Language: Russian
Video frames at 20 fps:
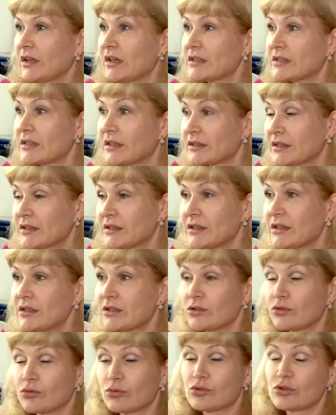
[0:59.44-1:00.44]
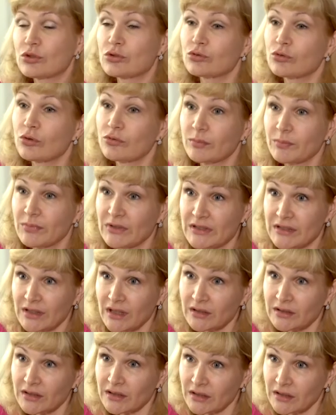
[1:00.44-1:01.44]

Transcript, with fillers: если это дети, то участковый педиатр